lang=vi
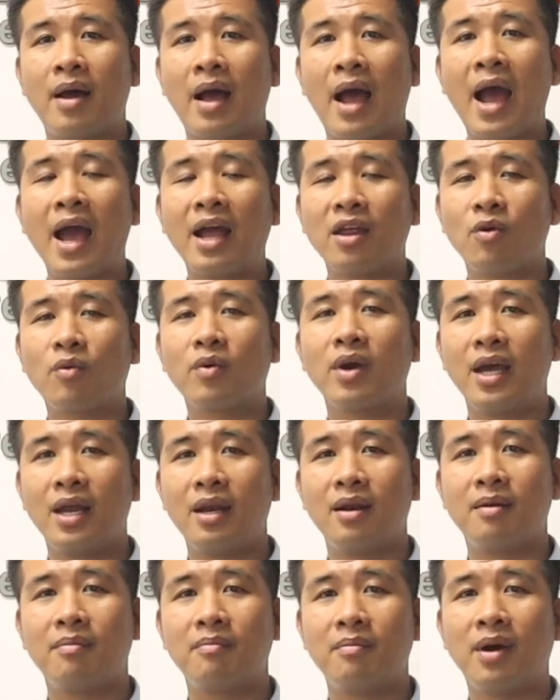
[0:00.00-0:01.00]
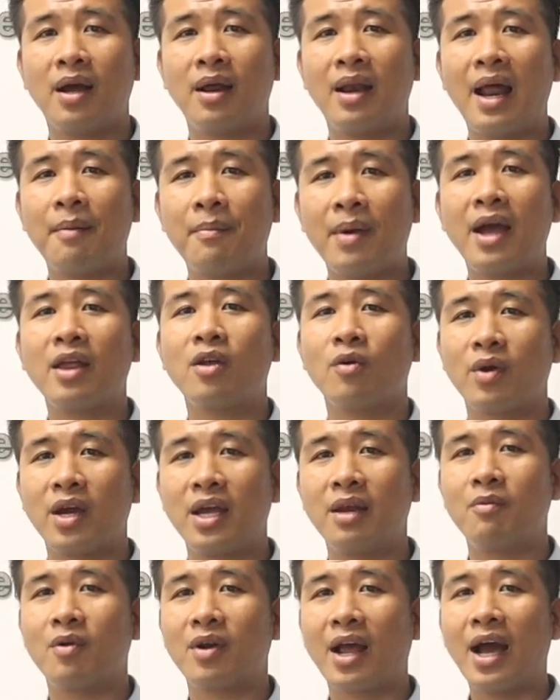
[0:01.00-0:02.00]
hai mươi nghìn, mười lăm hai mươi
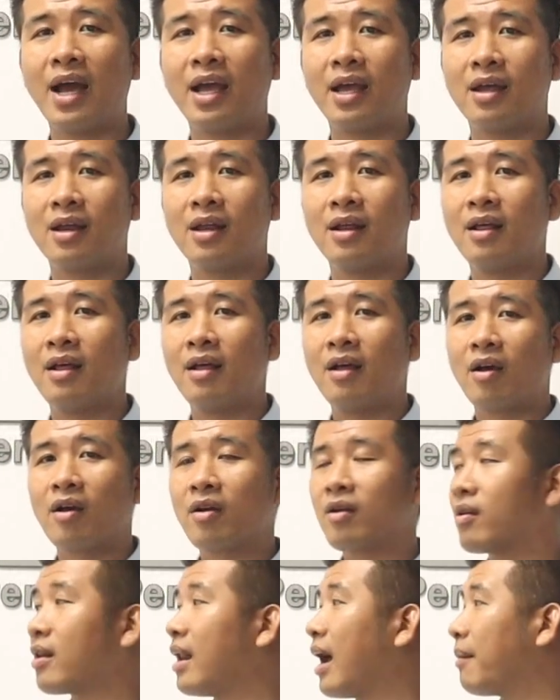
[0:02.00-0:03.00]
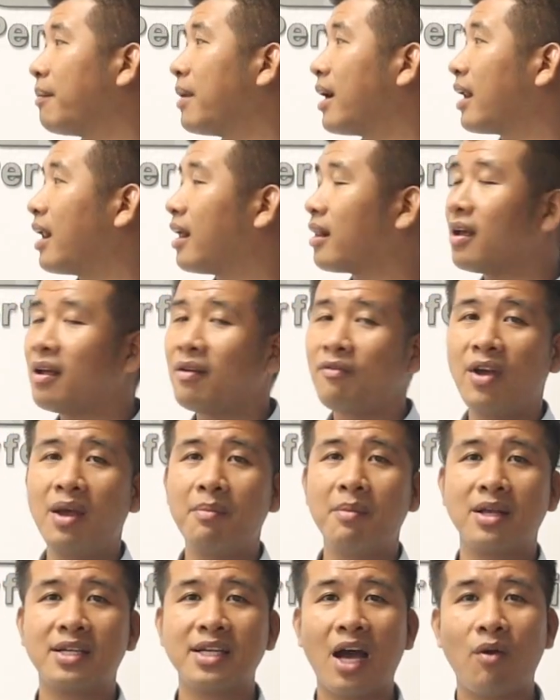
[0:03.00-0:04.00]
nghìn một cây. Đặc biệt là tới
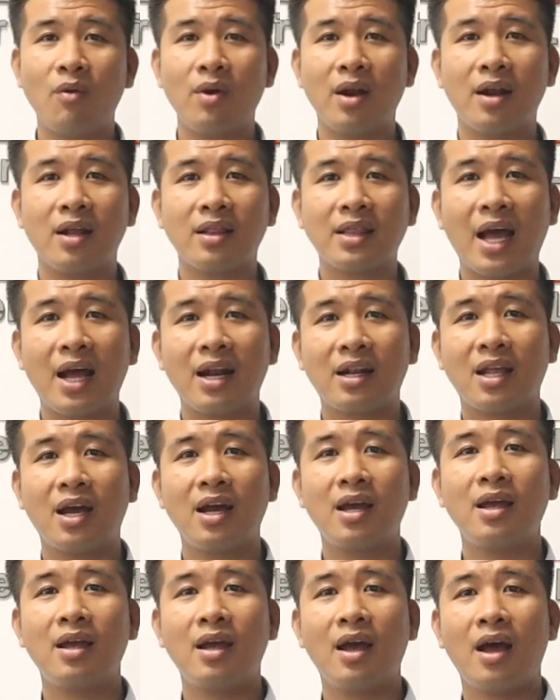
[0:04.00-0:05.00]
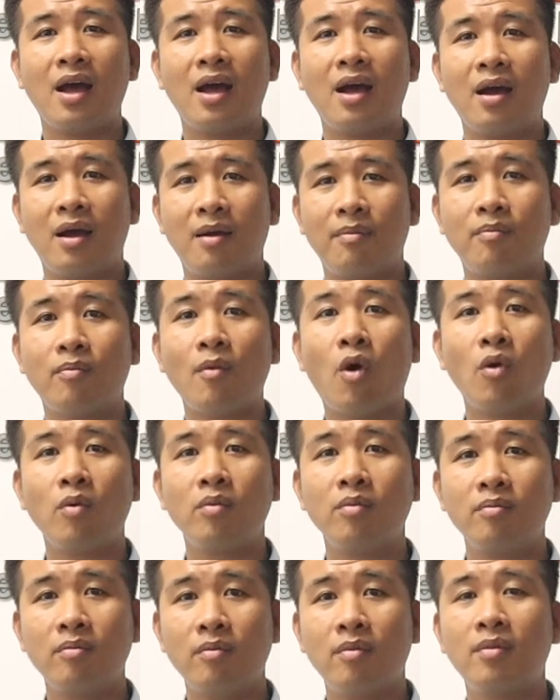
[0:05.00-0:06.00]
phi mười sáu là nó tăng tới
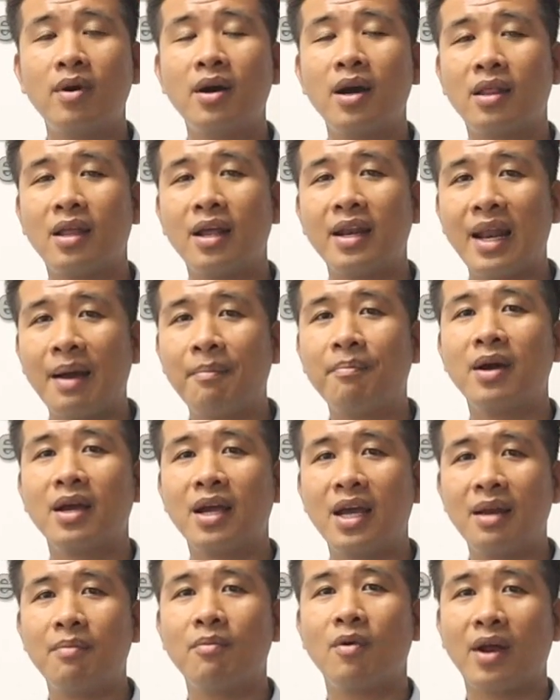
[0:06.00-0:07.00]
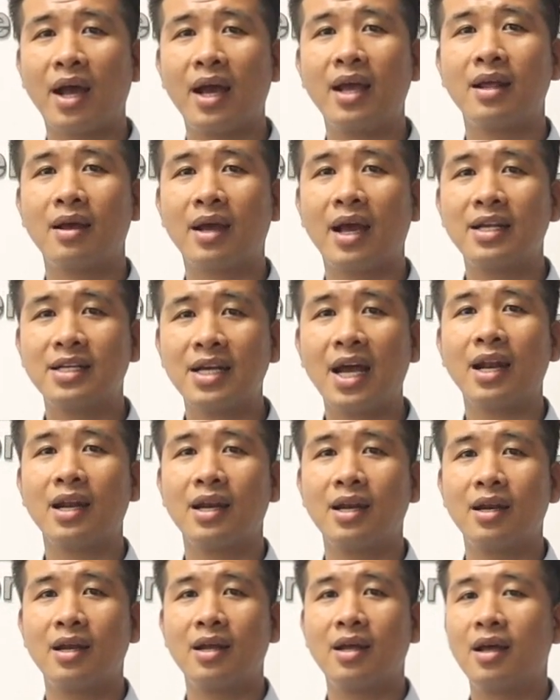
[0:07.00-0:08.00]
bốn mươi tới năm mươi nghìn một cây cây sắt.
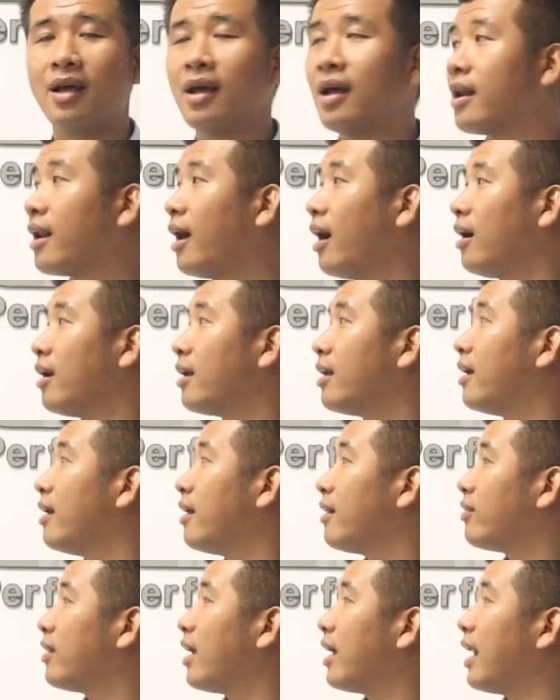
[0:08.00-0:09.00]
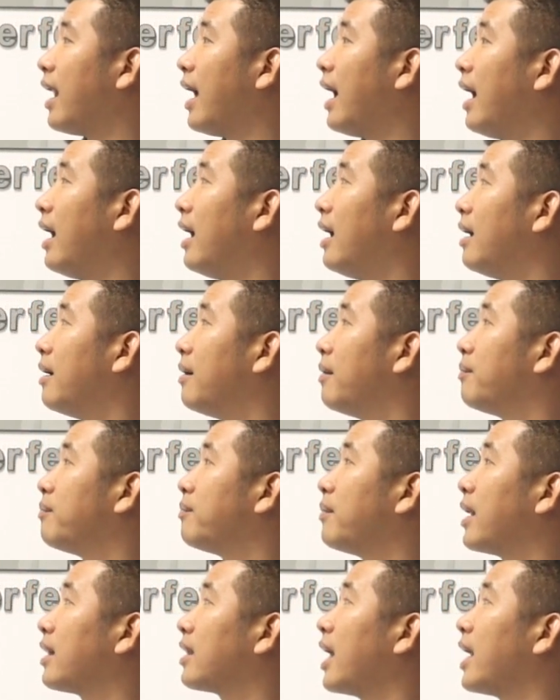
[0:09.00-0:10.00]
Đó, nên là mình